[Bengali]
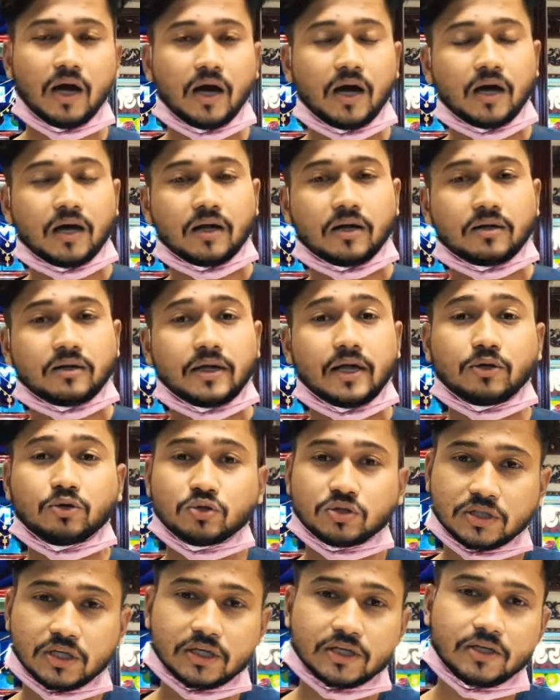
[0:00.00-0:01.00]
আর একুশ
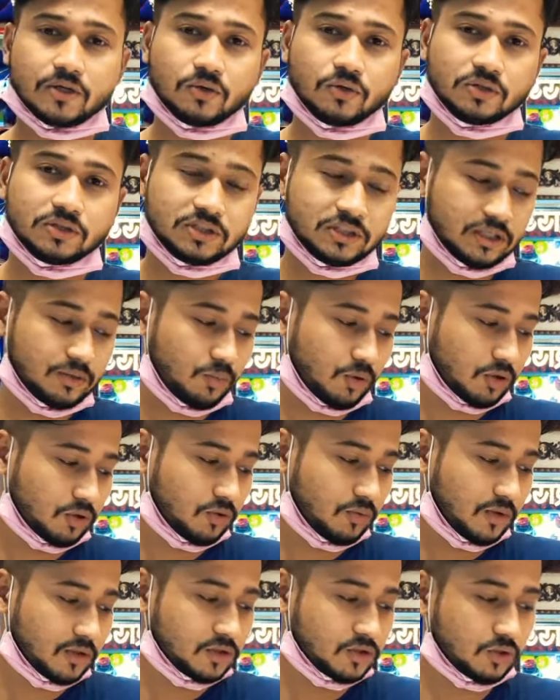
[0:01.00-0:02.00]
কেকটা হচ্ছে
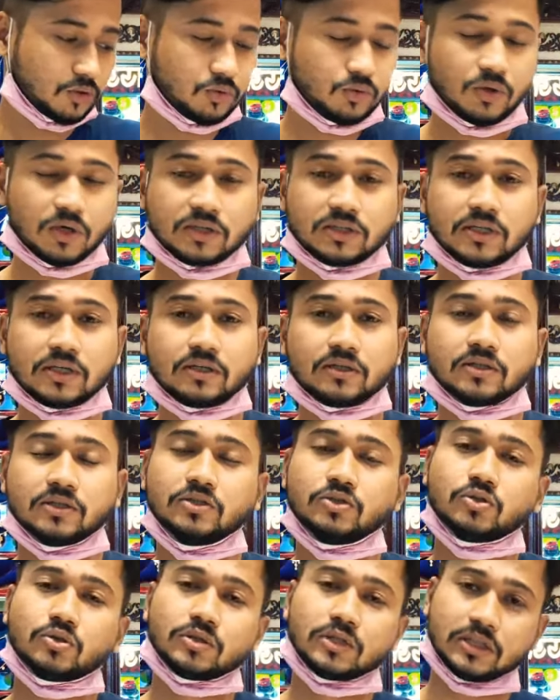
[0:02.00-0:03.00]
বর্তমান সত্তর হাজার
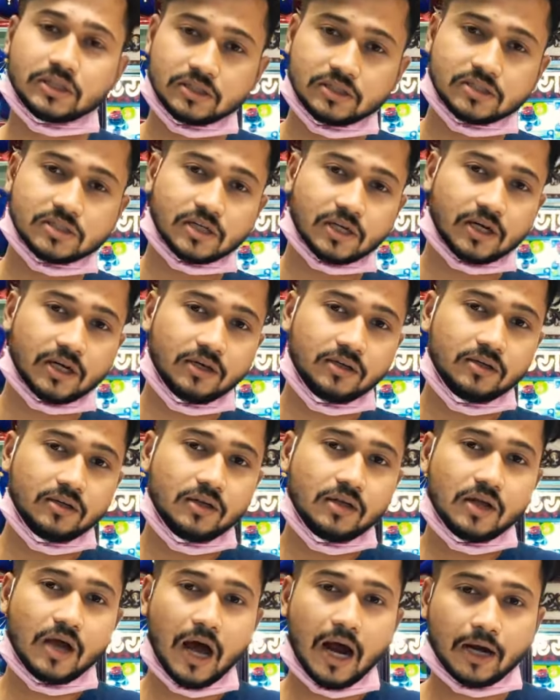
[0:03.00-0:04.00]
তিনশো তেত্রিশ টাকা
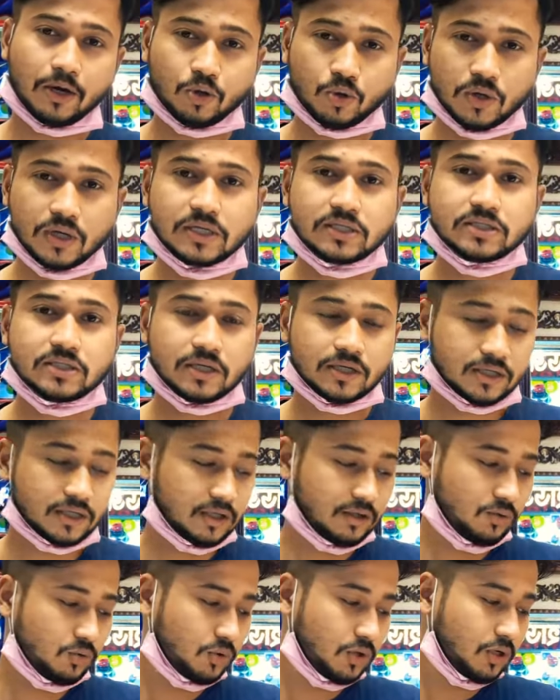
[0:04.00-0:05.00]
আটকের যেটা
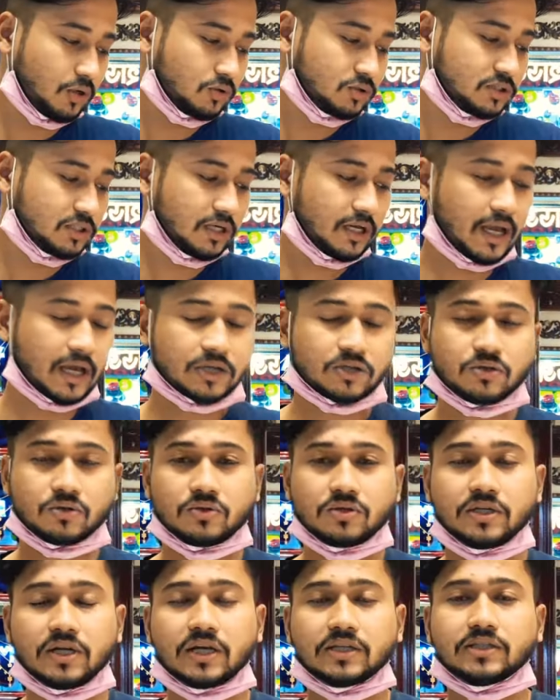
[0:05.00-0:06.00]
ওটা হচ্ছে
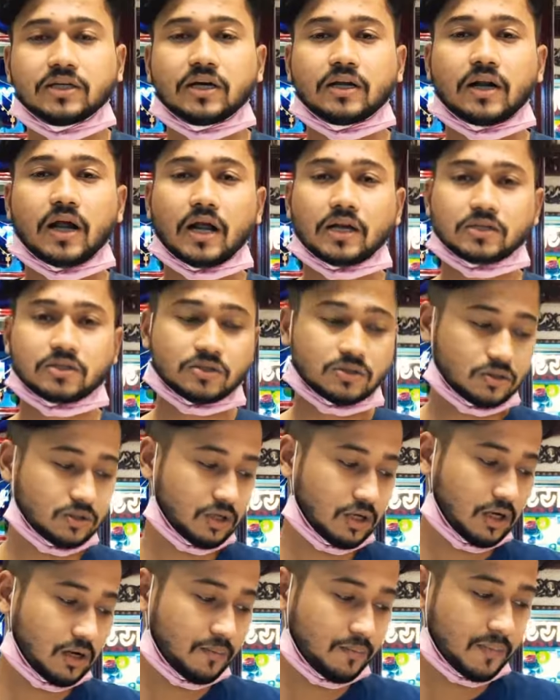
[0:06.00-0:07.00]
একষট্টি হাজার
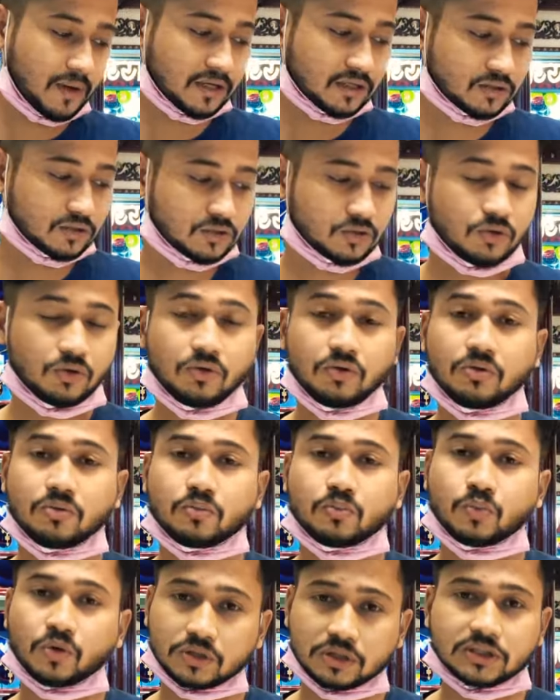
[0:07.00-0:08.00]
পাঁচশো
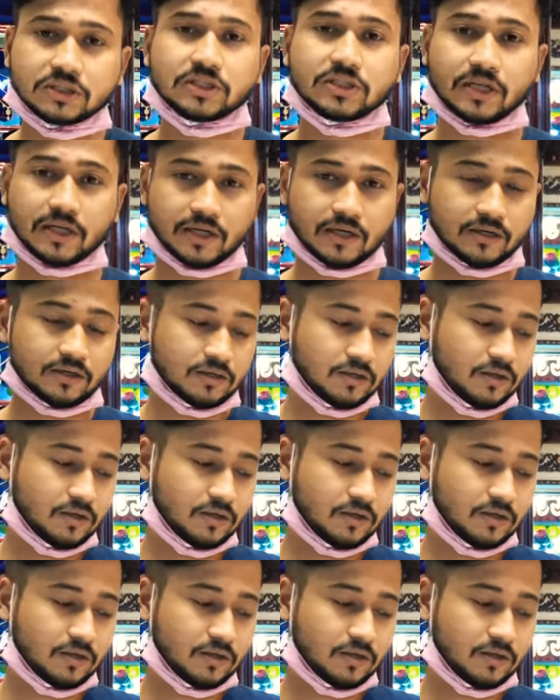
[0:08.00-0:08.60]
পঁচাশি টাকা